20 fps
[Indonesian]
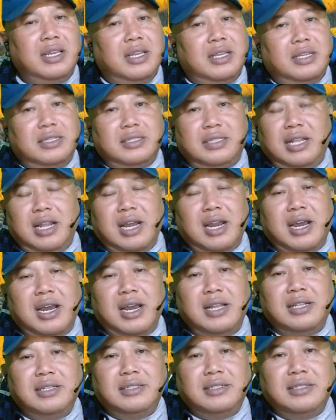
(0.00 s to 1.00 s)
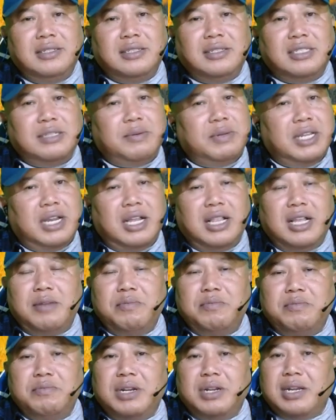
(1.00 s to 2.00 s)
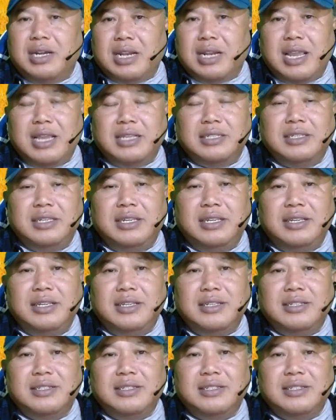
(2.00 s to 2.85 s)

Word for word: Silahkan sahabat alam berkreasi